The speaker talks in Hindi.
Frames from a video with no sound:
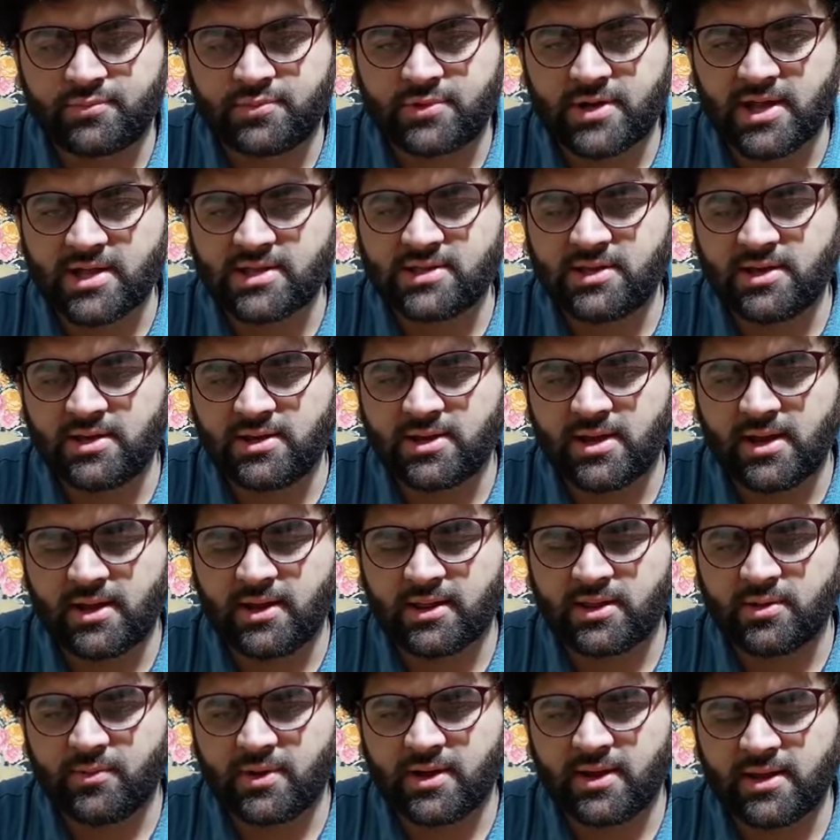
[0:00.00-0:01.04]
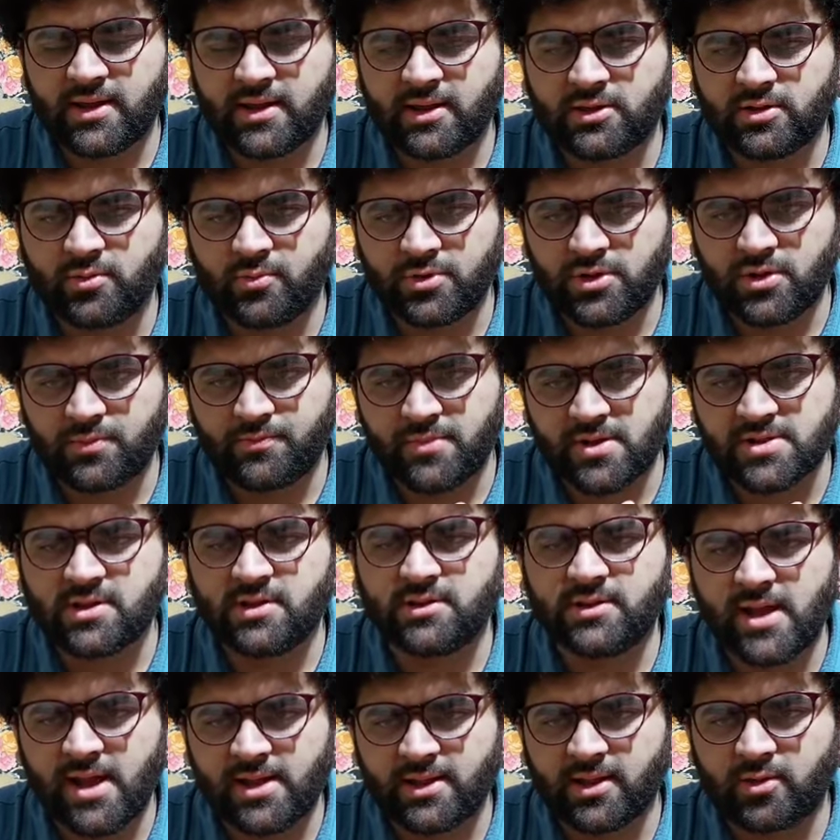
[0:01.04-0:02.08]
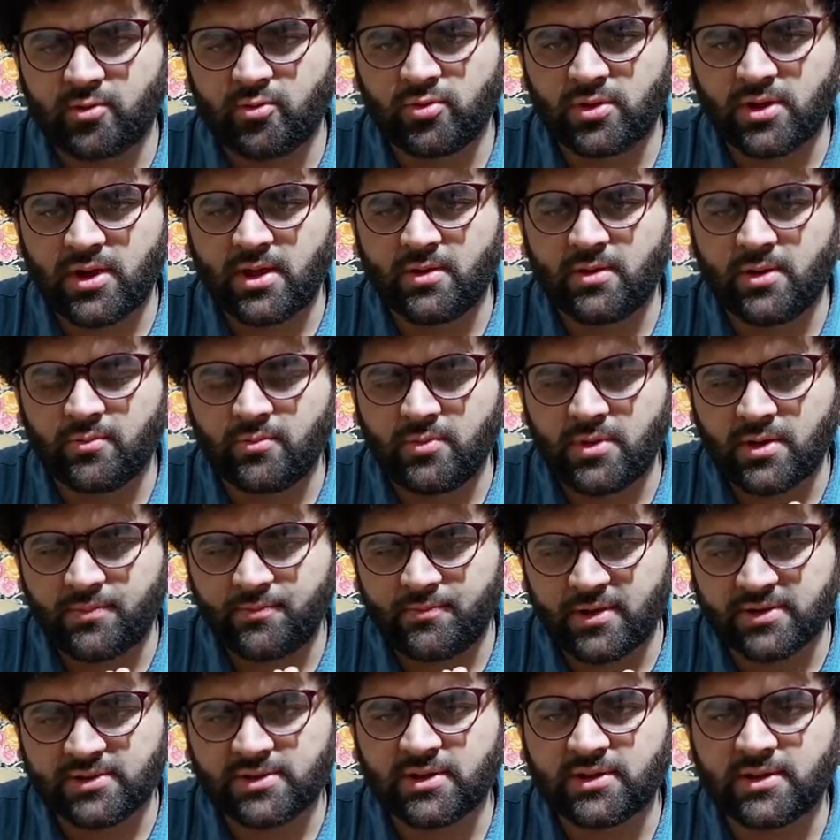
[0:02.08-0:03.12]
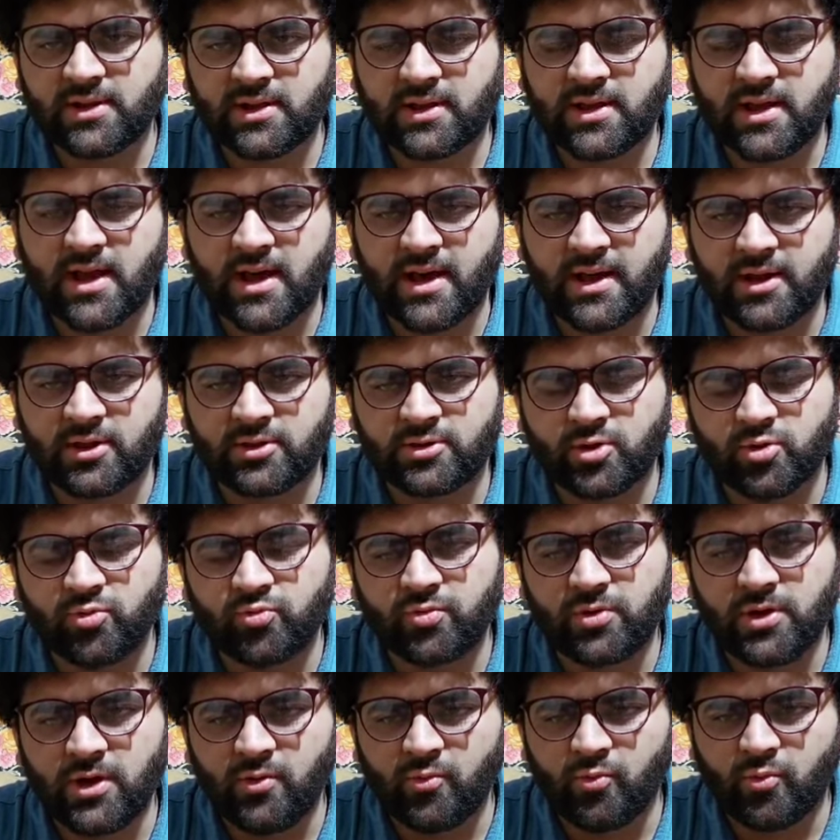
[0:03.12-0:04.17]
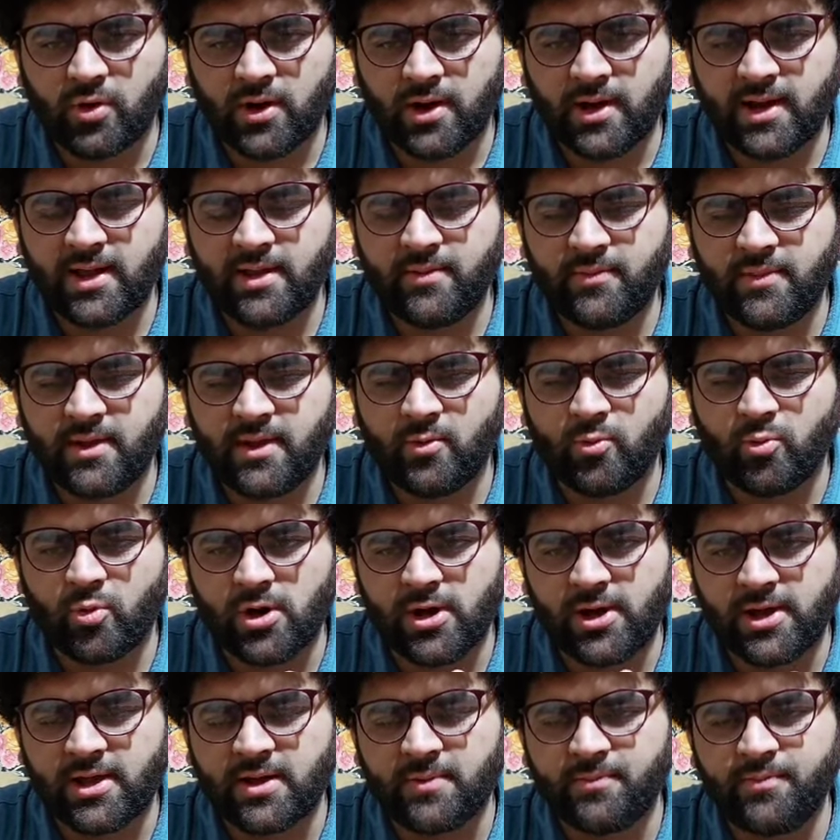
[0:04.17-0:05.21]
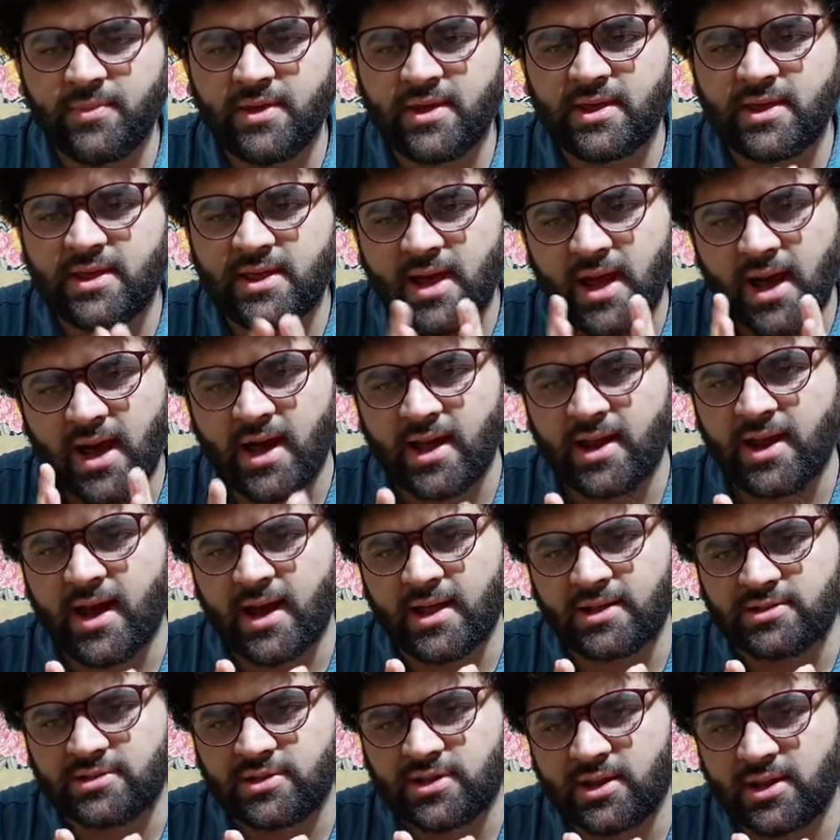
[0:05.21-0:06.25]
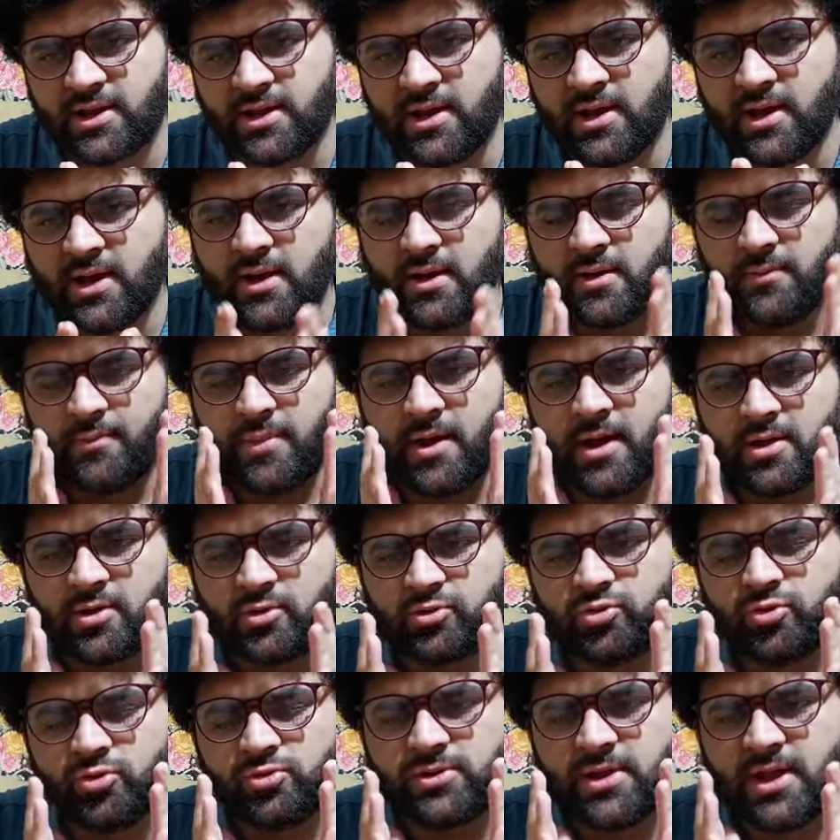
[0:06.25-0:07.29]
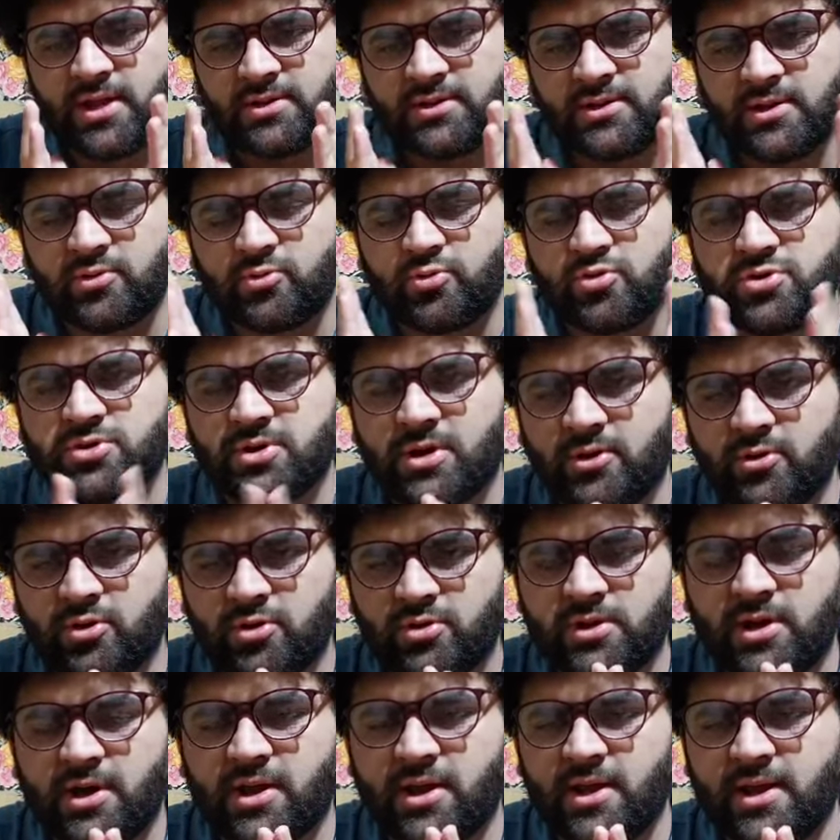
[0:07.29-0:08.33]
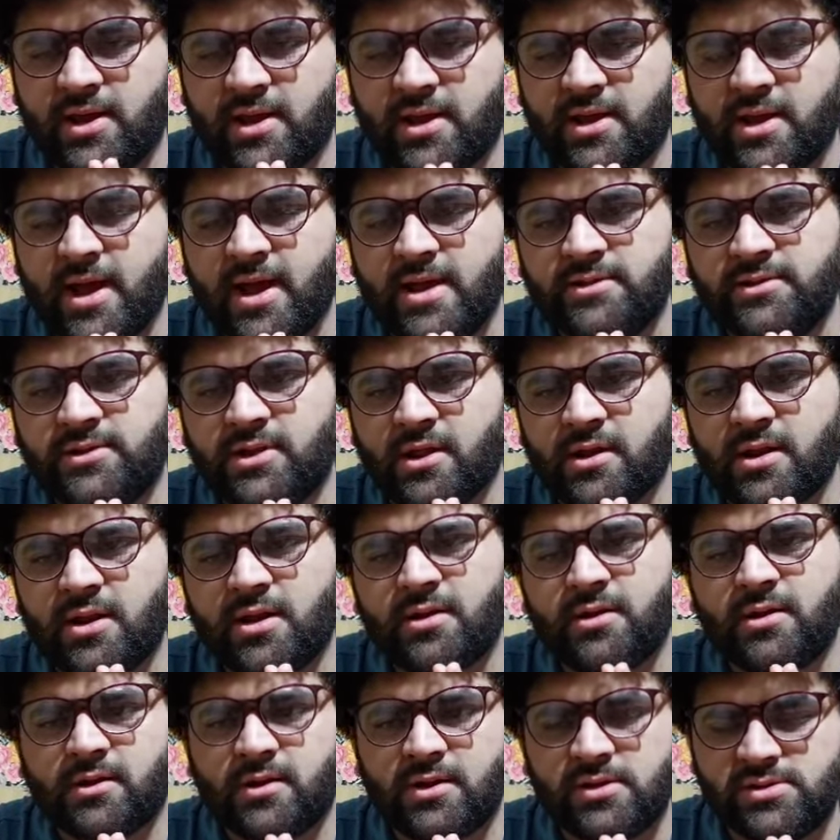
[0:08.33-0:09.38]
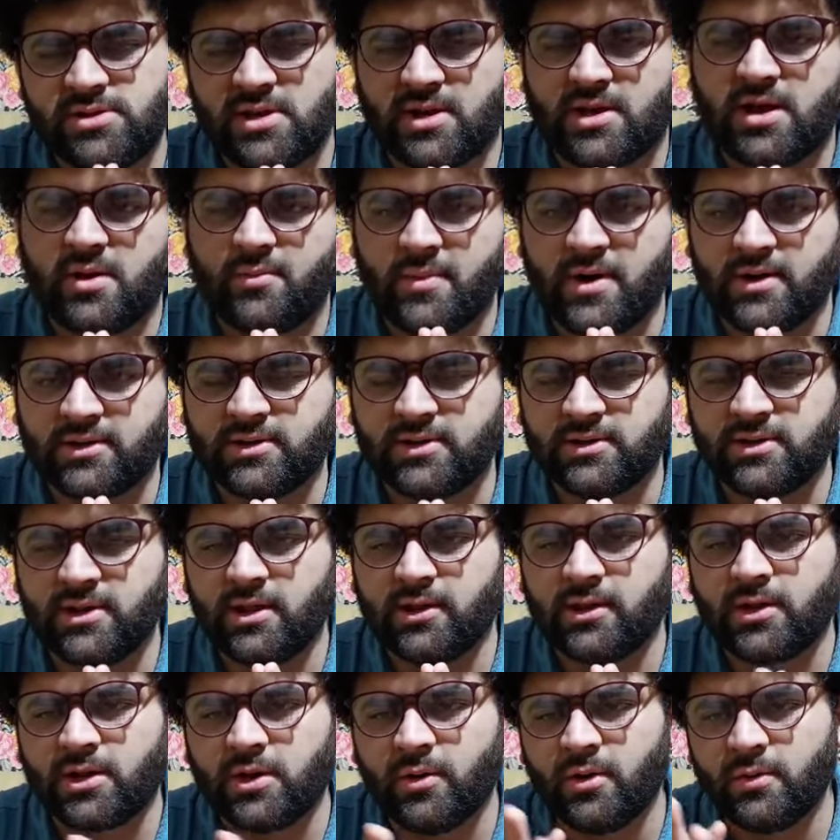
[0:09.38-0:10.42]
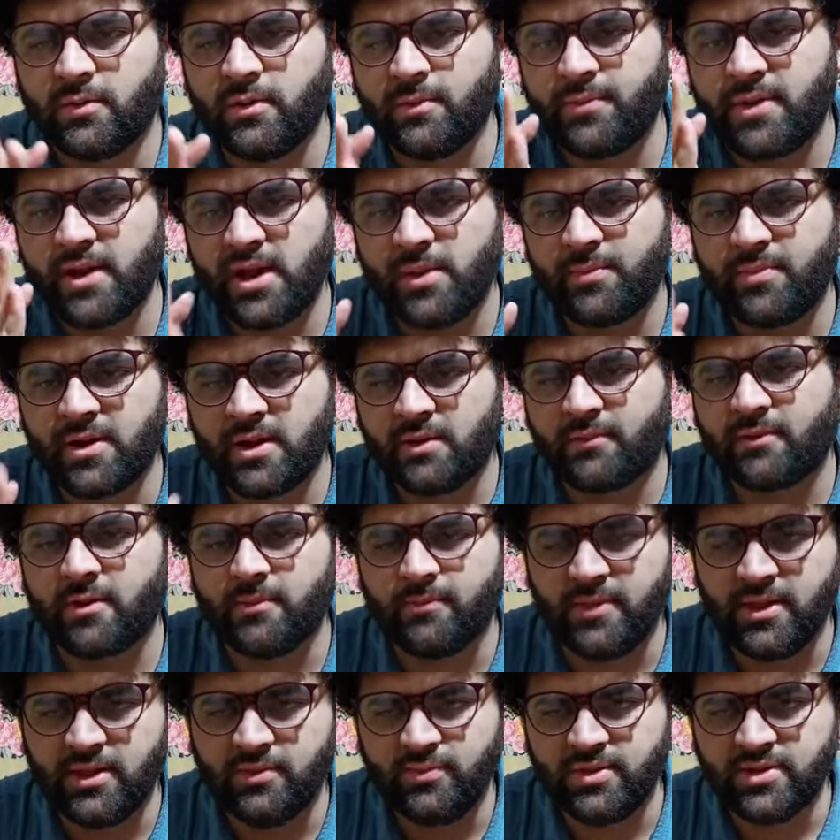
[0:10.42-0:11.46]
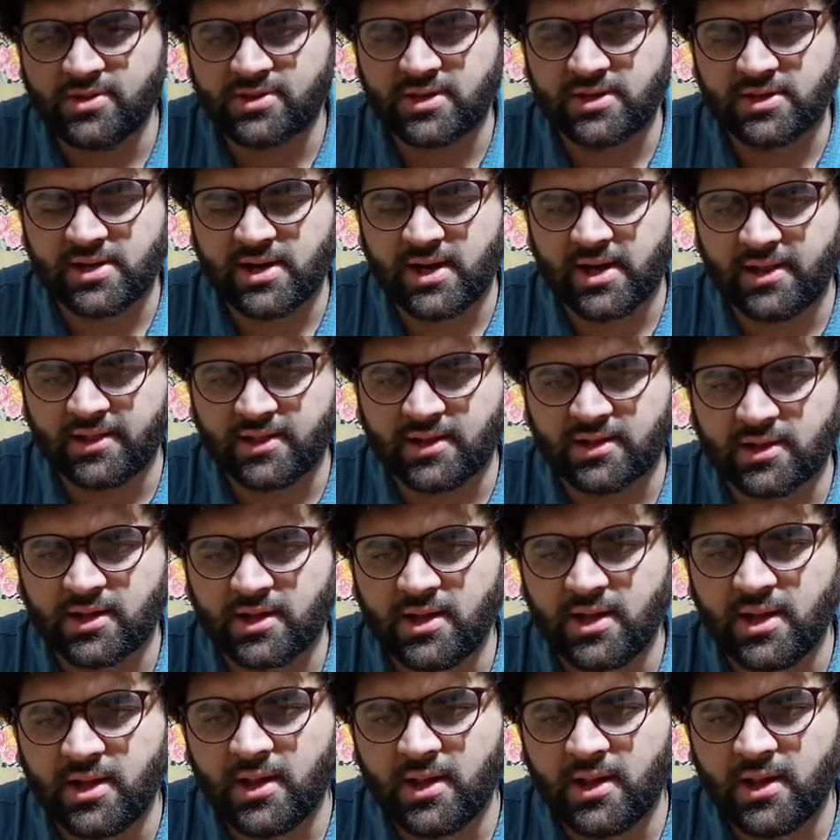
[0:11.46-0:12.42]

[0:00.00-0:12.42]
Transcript: टेस्ट सीरीज़ खेलने से मना किया तो मुझे पसंद आया था क्योंकि हमें पता था कि हारिस रऊफ़ की वनडे में वर्ल्ड कप में क्या हालात थे 510 से कुछ रन लड़के ने खाए थे तो रख रख के छक्का मारते थे एक एक ओवर में पहले पहले ओवर में बीस बीस रन खा लेता था